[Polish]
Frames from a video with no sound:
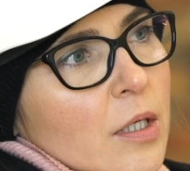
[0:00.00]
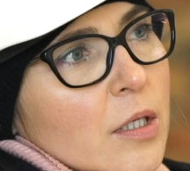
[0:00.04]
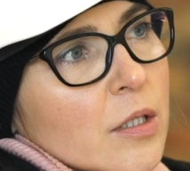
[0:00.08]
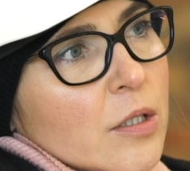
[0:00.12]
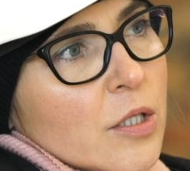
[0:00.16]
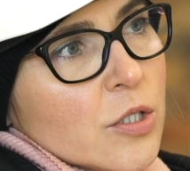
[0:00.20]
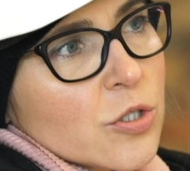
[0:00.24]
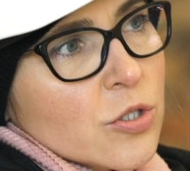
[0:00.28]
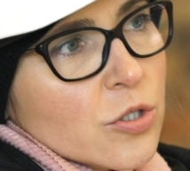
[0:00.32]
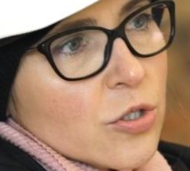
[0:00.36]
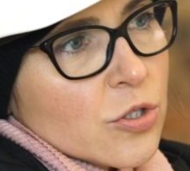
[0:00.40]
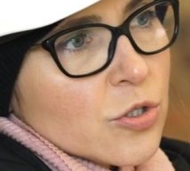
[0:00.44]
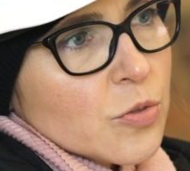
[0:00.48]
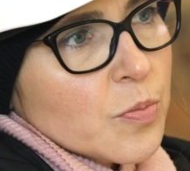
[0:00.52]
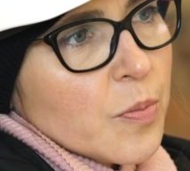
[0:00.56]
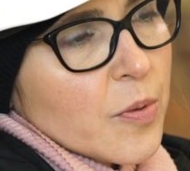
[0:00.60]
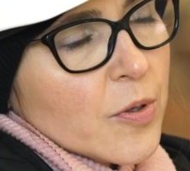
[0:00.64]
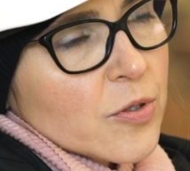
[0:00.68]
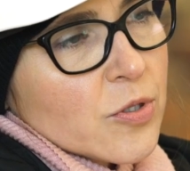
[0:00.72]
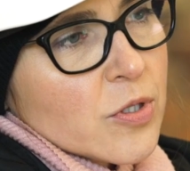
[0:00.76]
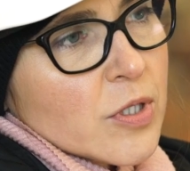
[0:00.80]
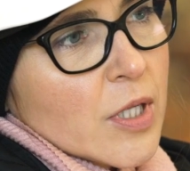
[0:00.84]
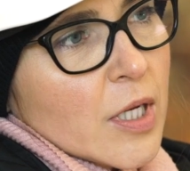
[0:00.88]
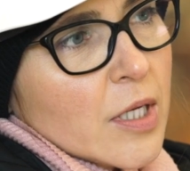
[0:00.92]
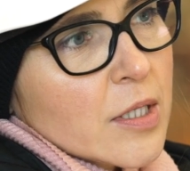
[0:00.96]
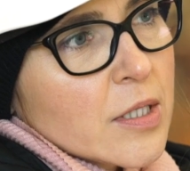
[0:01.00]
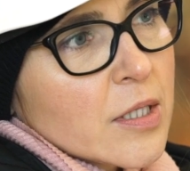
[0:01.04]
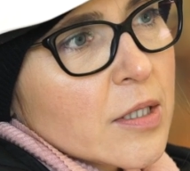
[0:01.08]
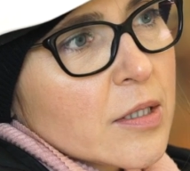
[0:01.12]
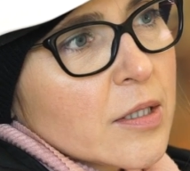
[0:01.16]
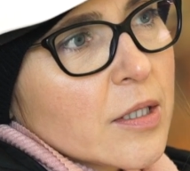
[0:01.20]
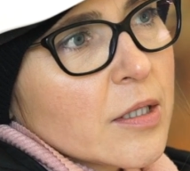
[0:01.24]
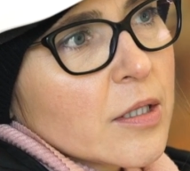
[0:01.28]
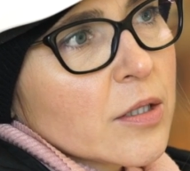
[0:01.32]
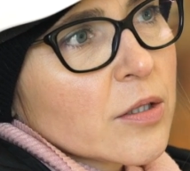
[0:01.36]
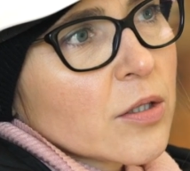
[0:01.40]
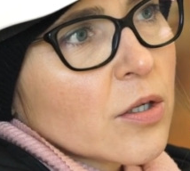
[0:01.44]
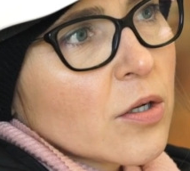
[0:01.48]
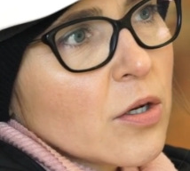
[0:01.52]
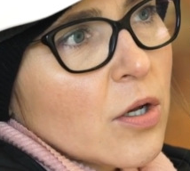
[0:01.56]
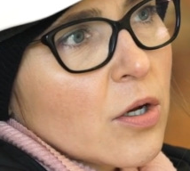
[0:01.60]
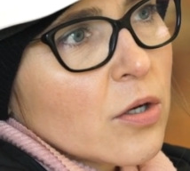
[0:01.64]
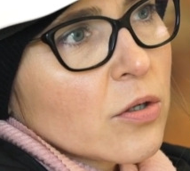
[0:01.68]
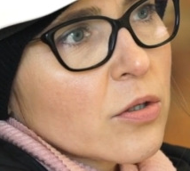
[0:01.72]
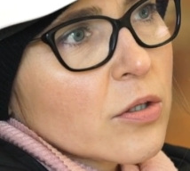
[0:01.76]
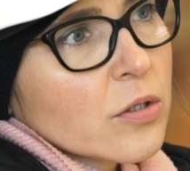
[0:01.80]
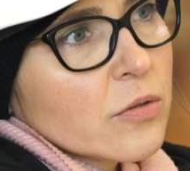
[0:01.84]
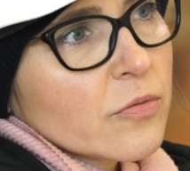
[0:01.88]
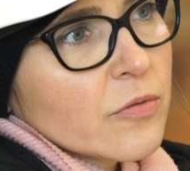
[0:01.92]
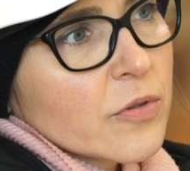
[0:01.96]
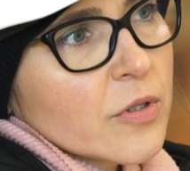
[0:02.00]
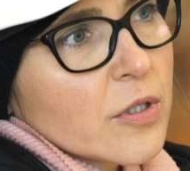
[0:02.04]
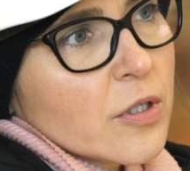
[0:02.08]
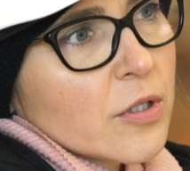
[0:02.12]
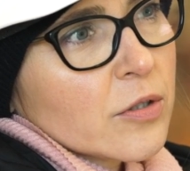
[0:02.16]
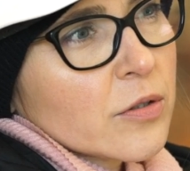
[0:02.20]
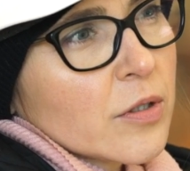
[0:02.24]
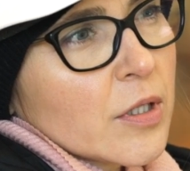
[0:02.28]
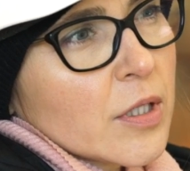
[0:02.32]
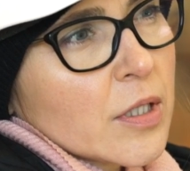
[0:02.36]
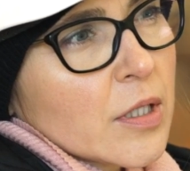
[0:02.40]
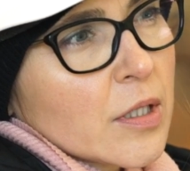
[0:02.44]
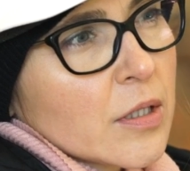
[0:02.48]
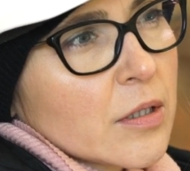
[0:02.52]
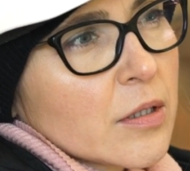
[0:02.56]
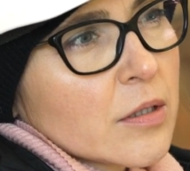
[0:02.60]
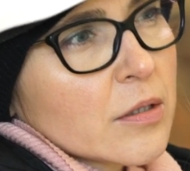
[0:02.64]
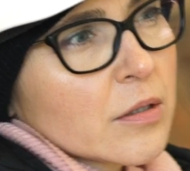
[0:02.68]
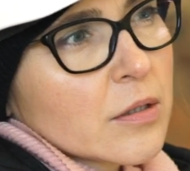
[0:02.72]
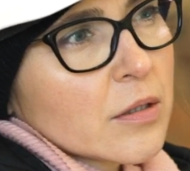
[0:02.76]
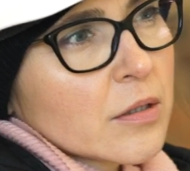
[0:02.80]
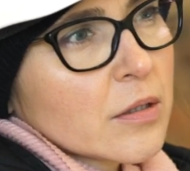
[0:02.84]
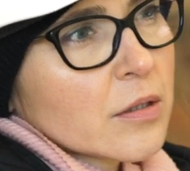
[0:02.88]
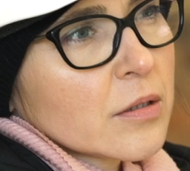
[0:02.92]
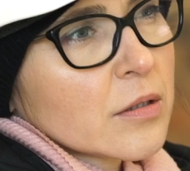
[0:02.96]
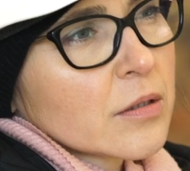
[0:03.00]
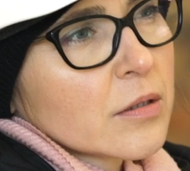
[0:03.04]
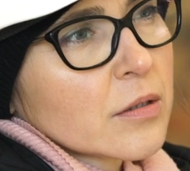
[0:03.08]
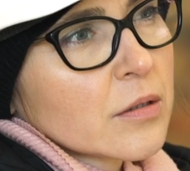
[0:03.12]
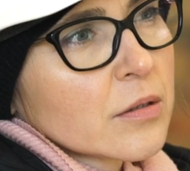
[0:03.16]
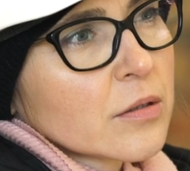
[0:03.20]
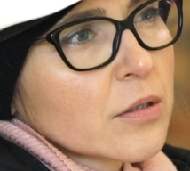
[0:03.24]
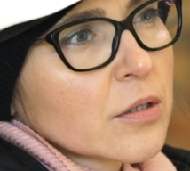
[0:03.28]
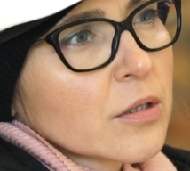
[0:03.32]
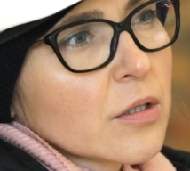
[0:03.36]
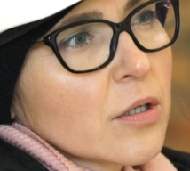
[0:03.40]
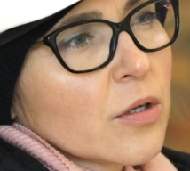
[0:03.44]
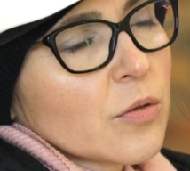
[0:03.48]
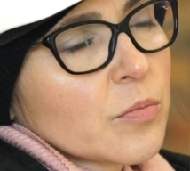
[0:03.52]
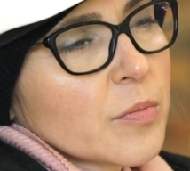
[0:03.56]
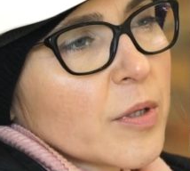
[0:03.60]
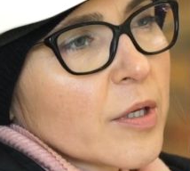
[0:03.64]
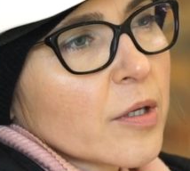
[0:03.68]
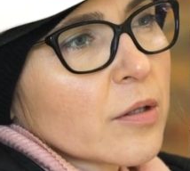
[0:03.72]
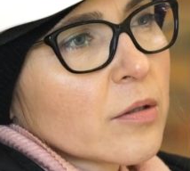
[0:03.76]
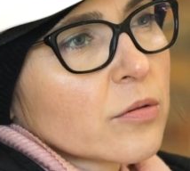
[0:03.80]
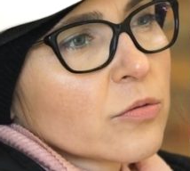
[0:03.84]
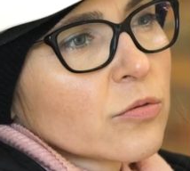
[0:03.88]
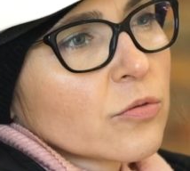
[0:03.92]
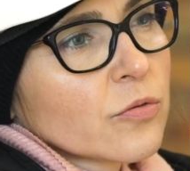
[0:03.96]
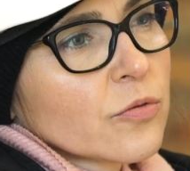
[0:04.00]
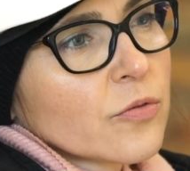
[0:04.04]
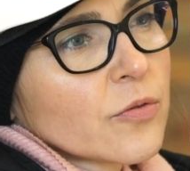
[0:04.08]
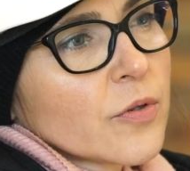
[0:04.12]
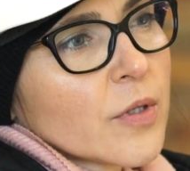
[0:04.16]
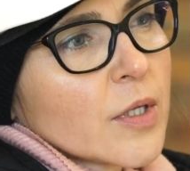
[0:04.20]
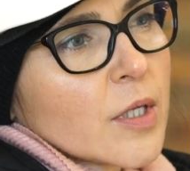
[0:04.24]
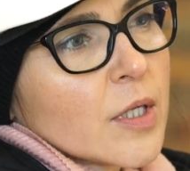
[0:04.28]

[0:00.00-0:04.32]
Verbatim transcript: i też rozpoznanie technologii wykonania tych, tych obiektów.